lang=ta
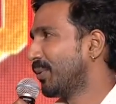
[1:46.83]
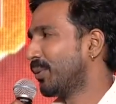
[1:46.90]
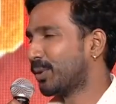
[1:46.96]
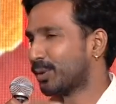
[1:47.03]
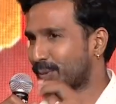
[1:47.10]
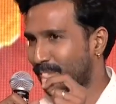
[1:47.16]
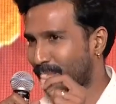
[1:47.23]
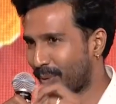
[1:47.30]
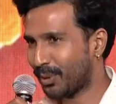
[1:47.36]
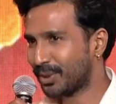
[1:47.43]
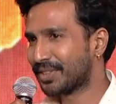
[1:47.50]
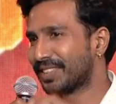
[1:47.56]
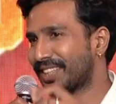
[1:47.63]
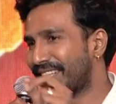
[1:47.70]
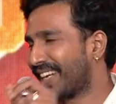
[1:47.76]
ஒரு
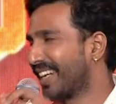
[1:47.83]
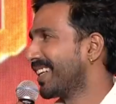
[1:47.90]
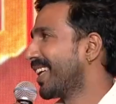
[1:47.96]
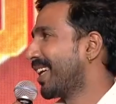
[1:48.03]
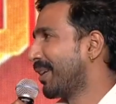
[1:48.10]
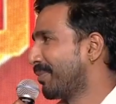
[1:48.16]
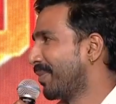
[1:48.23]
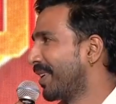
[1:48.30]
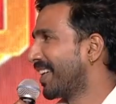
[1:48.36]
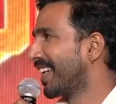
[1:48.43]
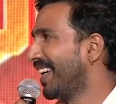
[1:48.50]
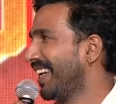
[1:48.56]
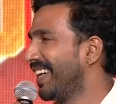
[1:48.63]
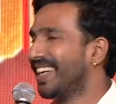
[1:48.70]
ஸ்போர்ட்ஸ் கிரிக்கெட்டராக பண்ணுறேன்